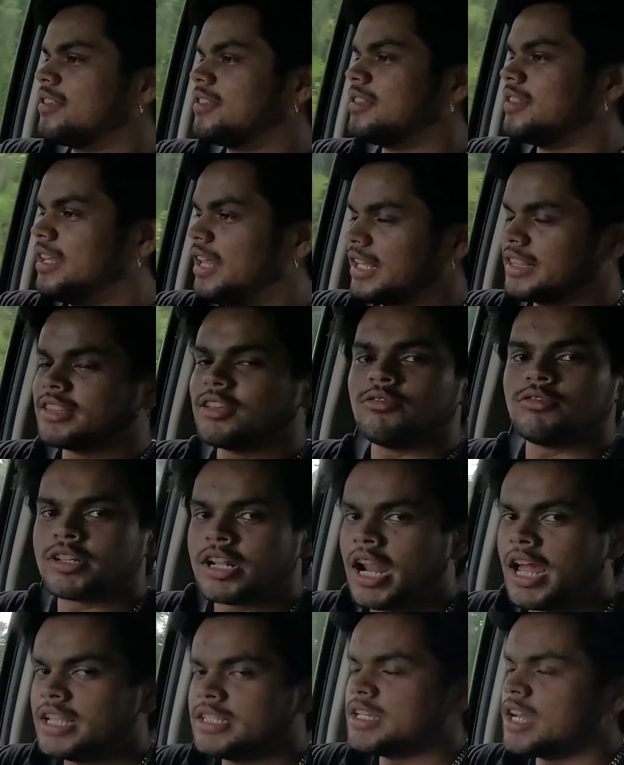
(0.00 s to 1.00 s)
देखता हूँ
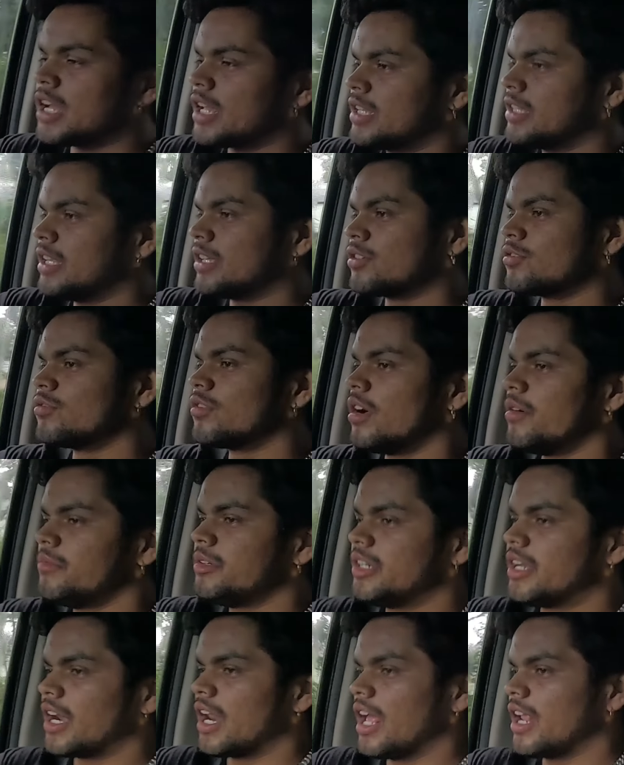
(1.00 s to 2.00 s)
ड्रायर जाके देखूँगा अभी
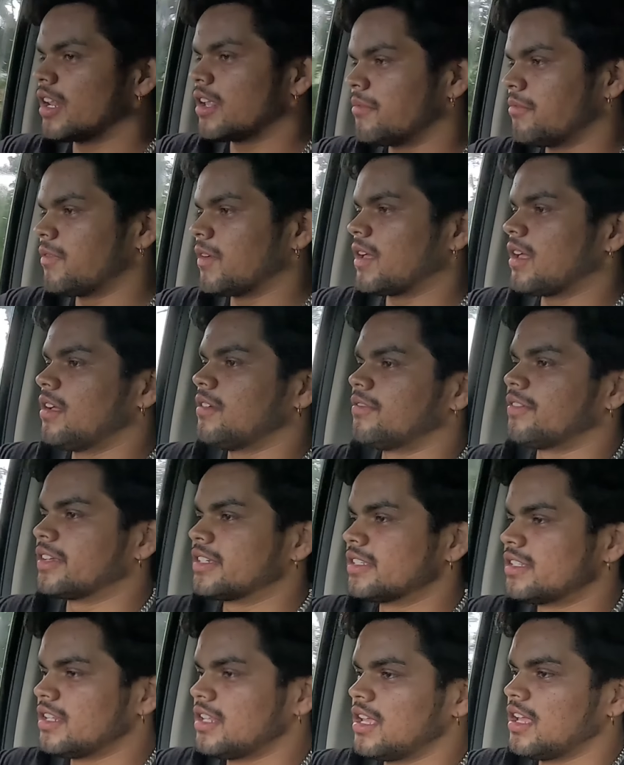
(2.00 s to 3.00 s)
ड्रायर का पक्का फिक्स
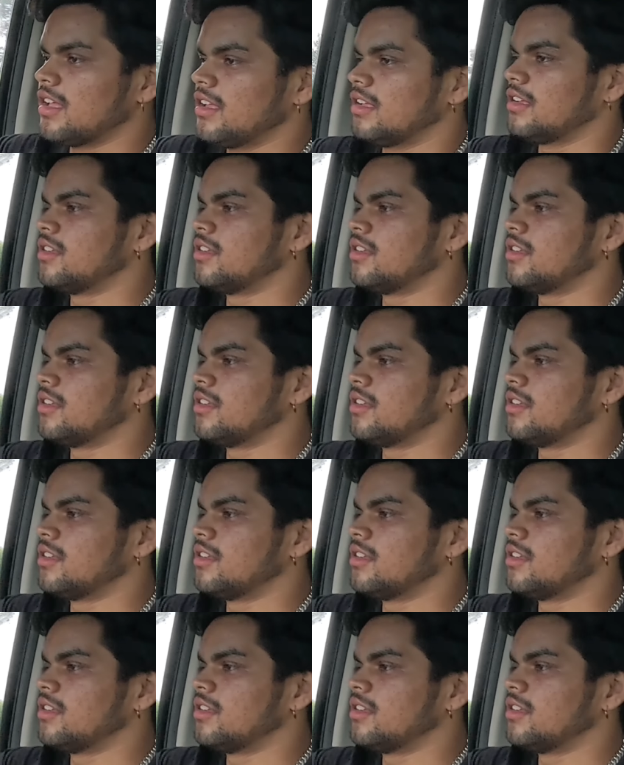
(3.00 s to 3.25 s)
नहीं है